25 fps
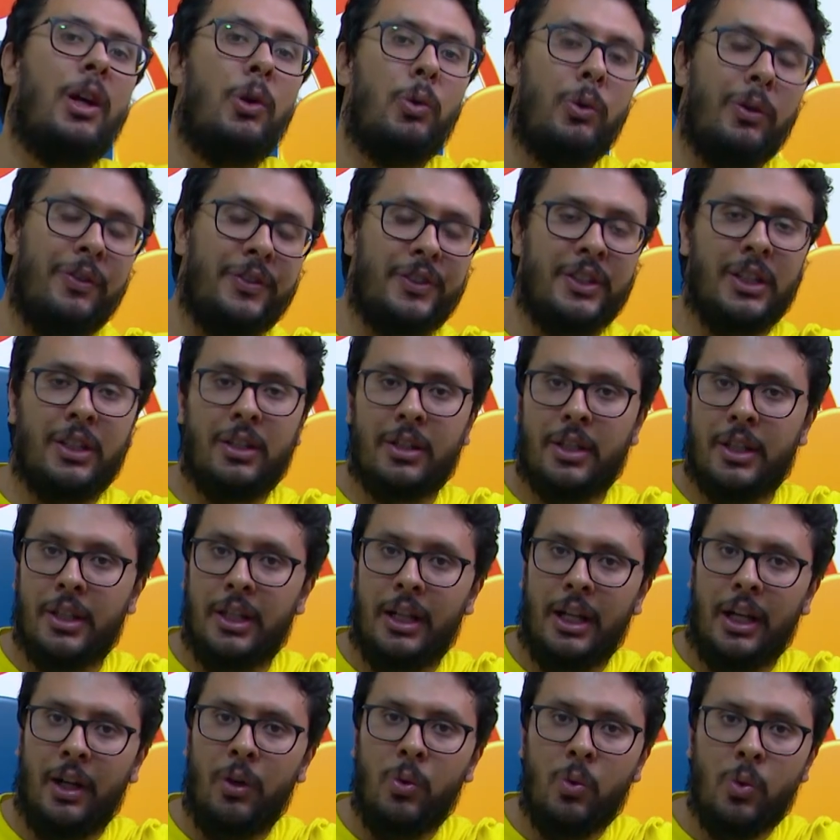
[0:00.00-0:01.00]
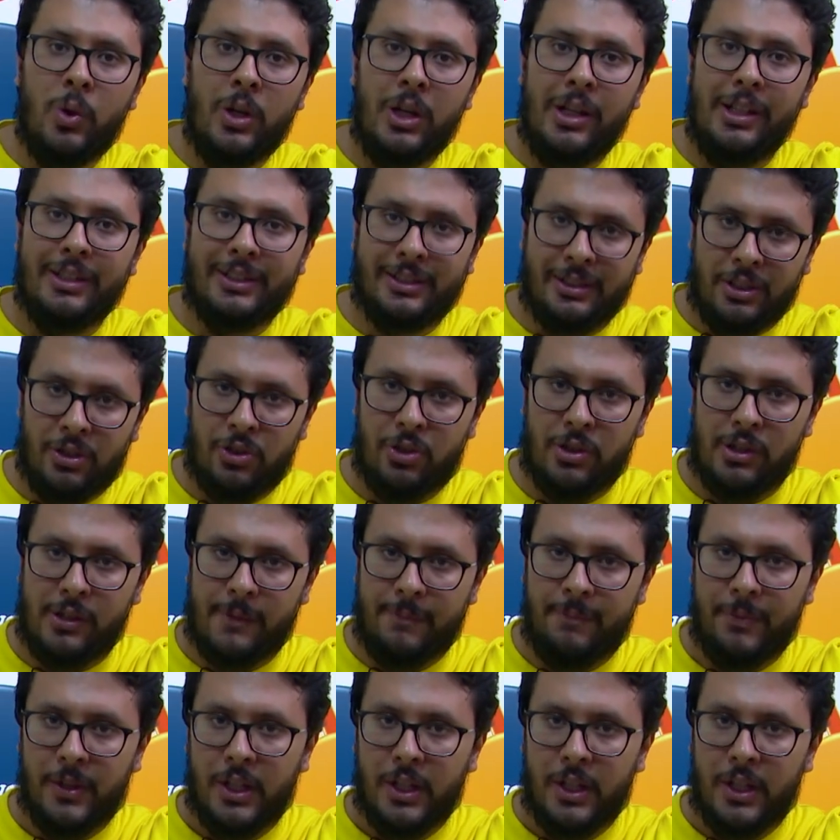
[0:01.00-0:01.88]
قوي افتكر ايه اول سيشن